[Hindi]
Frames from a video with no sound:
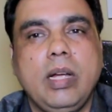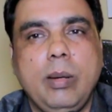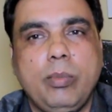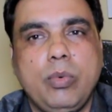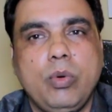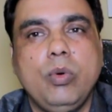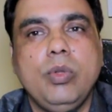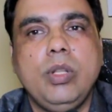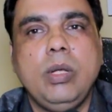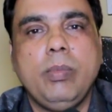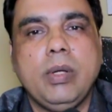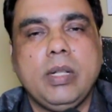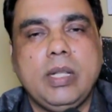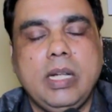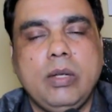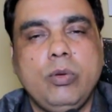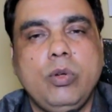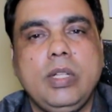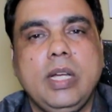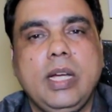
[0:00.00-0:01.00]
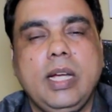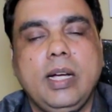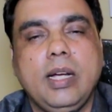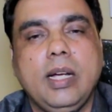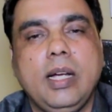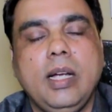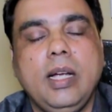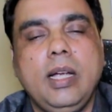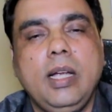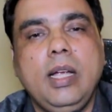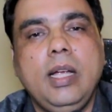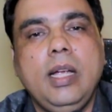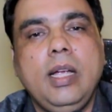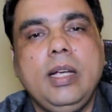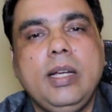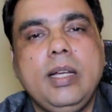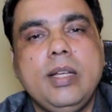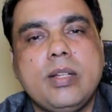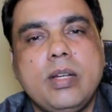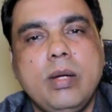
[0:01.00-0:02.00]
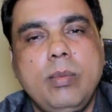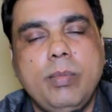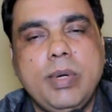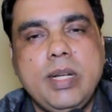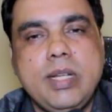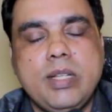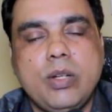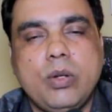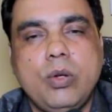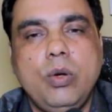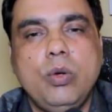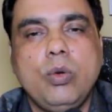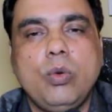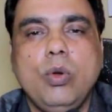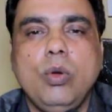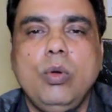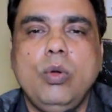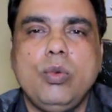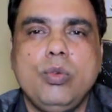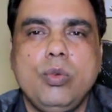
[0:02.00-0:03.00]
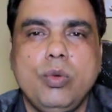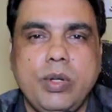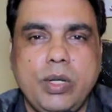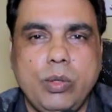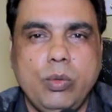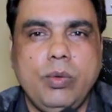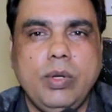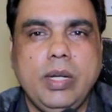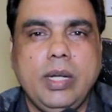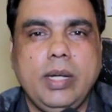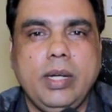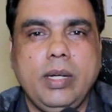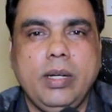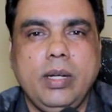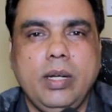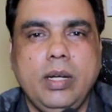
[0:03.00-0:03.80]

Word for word: आपको खुद ही पता हो जाएगा कि इस कंपनी से कौन कौन लोग जुड़े हुए हैं